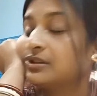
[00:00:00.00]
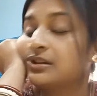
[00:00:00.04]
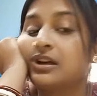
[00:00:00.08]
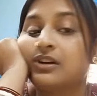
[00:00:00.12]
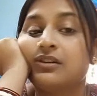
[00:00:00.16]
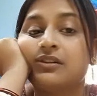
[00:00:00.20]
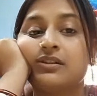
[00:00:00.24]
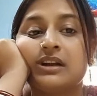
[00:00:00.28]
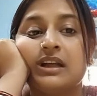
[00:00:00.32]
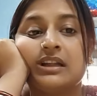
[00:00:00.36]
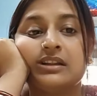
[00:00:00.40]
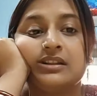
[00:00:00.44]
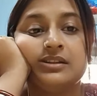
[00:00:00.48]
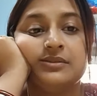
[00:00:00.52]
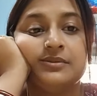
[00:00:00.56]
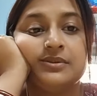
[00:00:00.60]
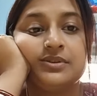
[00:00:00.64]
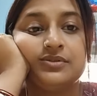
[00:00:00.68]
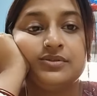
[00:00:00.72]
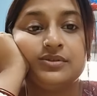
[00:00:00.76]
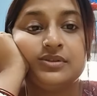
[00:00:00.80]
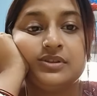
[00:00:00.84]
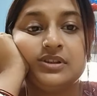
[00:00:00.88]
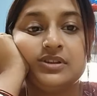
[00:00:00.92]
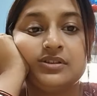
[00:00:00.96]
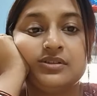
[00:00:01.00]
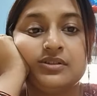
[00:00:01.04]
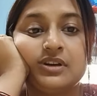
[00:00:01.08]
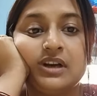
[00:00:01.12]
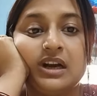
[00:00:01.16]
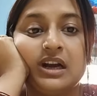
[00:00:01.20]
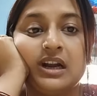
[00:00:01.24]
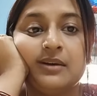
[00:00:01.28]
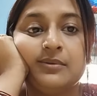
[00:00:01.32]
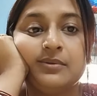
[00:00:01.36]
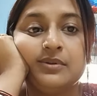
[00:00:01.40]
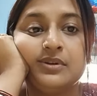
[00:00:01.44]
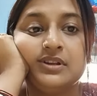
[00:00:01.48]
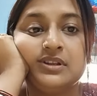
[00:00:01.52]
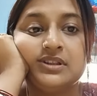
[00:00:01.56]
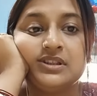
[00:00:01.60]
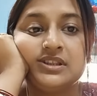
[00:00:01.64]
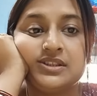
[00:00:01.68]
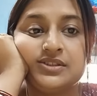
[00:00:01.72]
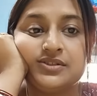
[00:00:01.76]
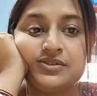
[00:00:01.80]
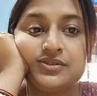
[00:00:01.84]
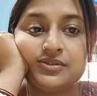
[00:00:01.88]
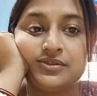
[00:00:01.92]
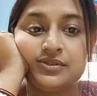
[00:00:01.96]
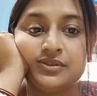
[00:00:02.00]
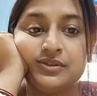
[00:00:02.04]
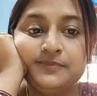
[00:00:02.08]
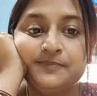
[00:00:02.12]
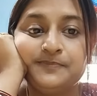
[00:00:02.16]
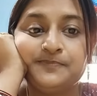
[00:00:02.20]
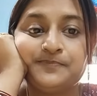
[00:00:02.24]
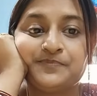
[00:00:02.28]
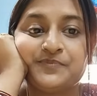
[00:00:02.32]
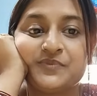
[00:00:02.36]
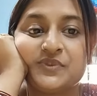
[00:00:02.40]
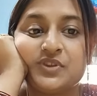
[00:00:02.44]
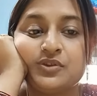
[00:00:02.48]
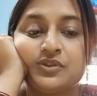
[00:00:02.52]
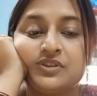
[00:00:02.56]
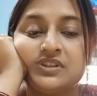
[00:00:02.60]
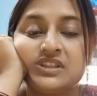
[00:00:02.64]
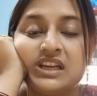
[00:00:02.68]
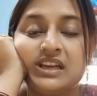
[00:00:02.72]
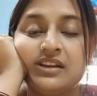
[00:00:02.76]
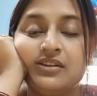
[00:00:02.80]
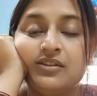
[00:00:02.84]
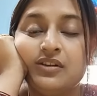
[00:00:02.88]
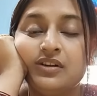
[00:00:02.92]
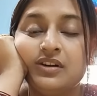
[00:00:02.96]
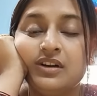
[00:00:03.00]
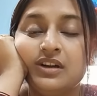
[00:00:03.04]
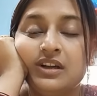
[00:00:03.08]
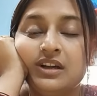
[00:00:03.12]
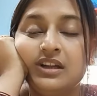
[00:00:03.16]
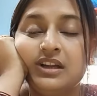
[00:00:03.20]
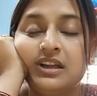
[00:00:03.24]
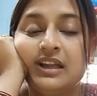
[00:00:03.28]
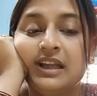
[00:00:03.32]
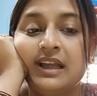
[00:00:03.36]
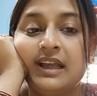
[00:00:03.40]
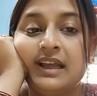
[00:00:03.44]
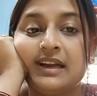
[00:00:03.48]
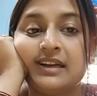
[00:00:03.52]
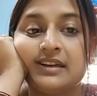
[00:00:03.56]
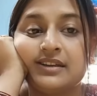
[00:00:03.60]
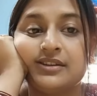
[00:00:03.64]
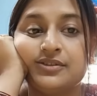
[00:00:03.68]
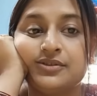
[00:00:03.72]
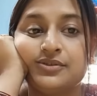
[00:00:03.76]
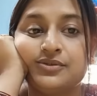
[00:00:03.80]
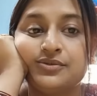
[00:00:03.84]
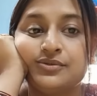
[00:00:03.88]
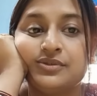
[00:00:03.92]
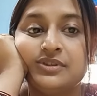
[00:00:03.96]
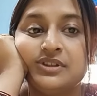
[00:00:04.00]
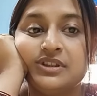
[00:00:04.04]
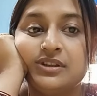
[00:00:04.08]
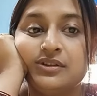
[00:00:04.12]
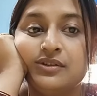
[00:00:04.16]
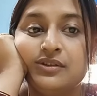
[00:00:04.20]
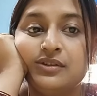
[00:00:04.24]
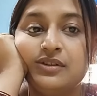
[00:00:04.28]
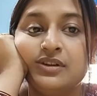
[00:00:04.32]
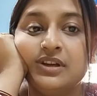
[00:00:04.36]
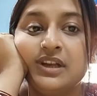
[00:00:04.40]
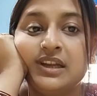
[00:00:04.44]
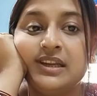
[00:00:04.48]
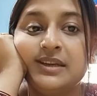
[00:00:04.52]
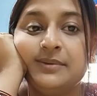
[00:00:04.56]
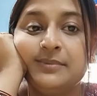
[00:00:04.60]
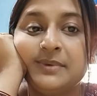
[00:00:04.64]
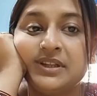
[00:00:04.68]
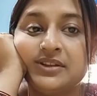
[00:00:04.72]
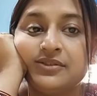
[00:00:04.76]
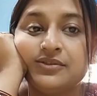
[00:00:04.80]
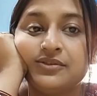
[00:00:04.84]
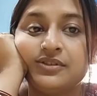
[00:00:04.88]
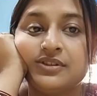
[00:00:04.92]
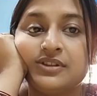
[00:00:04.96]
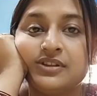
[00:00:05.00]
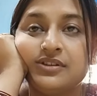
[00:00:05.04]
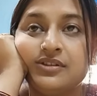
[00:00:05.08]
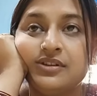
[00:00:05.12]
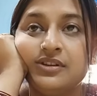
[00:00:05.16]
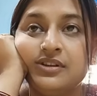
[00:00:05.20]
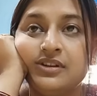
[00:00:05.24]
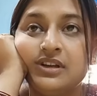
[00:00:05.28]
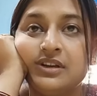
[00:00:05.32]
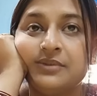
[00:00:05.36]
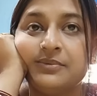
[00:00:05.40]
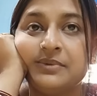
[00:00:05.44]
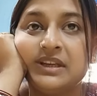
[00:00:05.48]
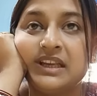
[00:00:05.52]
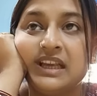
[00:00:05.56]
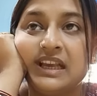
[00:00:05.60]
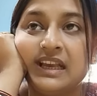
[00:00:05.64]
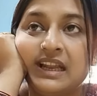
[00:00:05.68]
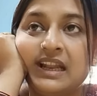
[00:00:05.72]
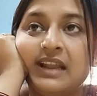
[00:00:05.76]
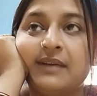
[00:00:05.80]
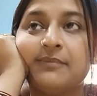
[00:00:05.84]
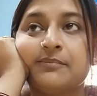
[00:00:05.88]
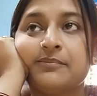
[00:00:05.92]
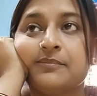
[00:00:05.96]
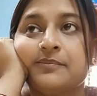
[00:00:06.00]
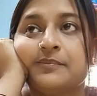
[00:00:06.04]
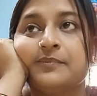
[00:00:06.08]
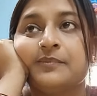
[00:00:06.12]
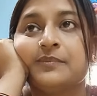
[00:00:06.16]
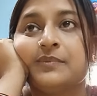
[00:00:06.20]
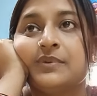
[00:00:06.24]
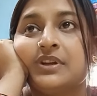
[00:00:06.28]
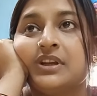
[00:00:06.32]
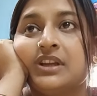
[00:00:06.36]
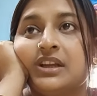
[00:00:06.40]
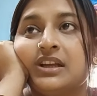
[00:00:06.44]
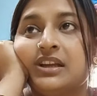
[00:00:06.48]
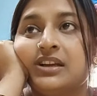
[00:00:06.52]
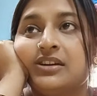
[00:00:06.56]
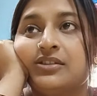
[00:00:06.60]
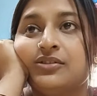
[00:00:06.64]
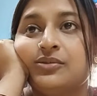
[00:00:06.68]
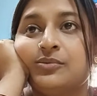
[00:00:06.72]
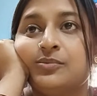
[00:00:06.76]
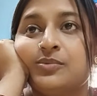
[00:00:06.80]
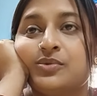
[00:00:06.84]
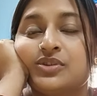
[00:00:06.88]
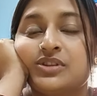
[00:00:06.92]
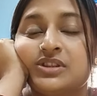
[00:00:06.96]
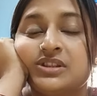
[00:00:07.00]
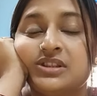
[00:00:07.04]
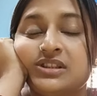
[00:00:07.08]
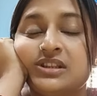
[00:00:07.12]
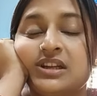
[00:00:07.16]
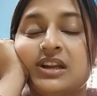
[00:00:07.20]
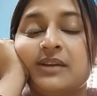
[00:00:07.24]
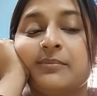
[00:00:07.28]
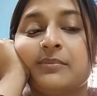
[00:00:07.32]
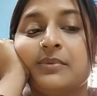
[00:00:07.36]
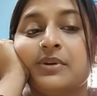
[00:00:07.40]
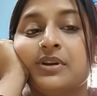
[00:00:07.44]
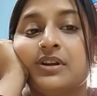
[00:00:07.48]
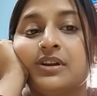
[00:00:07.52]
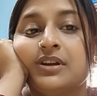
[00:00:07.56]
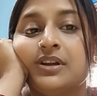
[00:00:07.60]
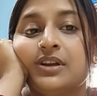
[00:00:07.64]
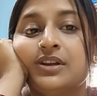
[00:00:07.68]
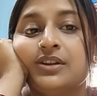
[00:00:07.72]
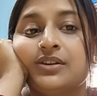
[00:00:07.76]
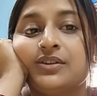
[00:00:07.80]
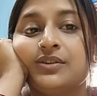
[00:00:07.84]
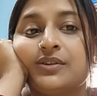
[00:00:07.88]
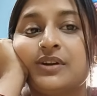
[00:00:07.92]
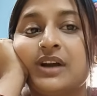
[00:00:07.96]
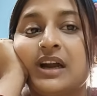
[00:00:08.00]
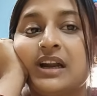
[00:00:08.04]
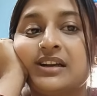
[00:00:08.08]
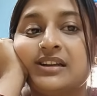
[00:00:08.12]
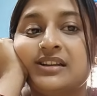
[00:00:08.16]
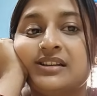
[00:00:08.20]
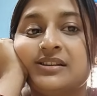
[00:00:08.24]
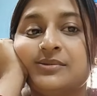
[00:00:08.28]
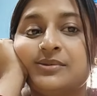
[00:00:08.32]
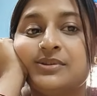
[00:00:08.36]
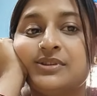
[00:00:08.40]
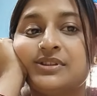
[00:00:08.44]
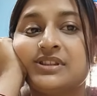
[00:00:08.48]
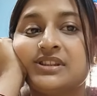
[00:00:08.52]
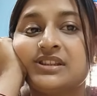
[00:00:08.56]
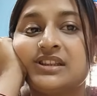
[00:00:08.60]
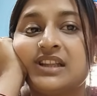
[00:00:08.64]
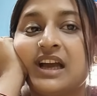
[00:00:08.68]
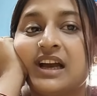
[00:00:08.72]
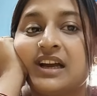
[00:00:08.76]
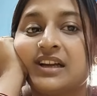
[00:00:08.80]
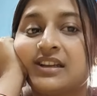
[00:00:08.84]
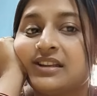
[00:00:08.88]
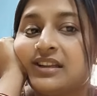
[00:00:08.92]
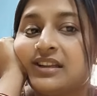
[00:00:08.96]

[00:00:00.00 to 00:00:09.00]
কারণ আবার শরীরটা খারাপ হলে সেই জন্য তো যাই হোক একটা ওষুধ দিল এই মাত্র দিল আমি খেলাম খেয়ে একটু বসেছিলাম তো কার্তিক বলছে থাক